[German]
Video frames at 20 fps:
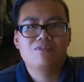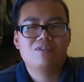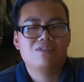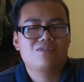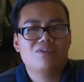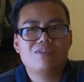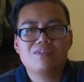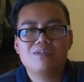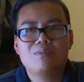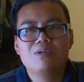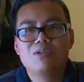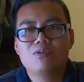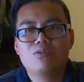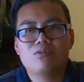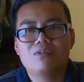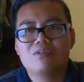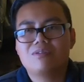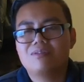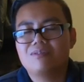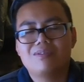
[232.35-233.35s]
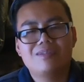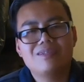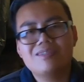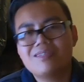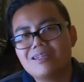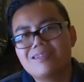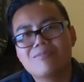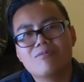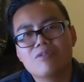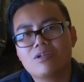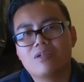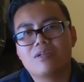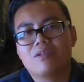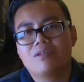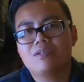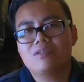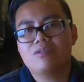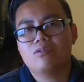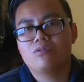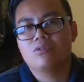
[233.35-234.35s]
20 Millionen ist halt wirklich nichts